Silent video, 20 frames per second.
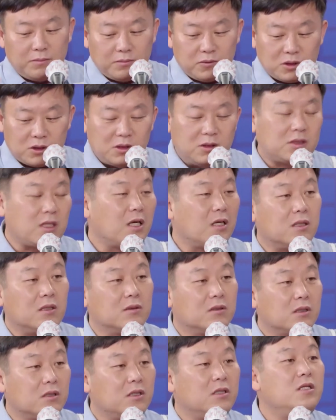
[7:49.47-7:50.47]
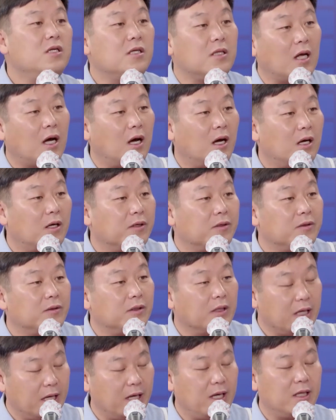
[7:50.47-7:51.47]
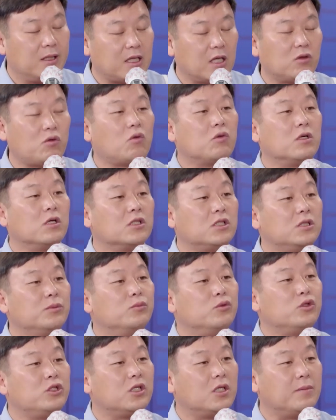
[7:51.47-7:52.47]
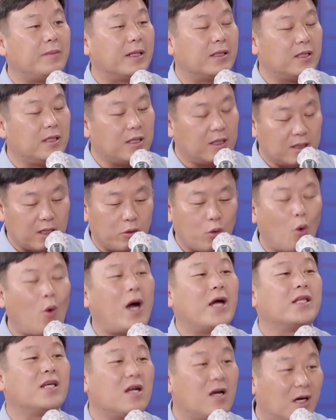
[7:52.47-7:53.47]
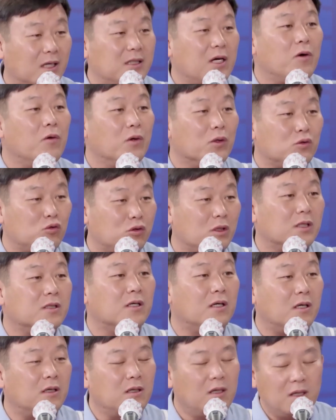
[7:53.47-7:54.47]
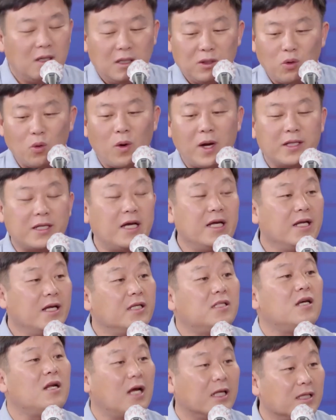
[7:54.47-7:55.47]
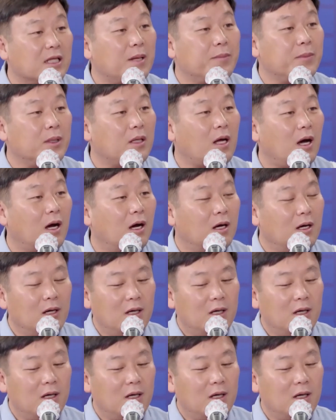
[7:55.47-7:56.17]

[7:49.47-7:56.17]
진짜 이건 큰일이다. 뒷받침 해줘야 예, 된다. 대통령 집무실을 만든다니 용화대라 하자고요. 줄여서 네. 용화대 이래서는 안 됩니다.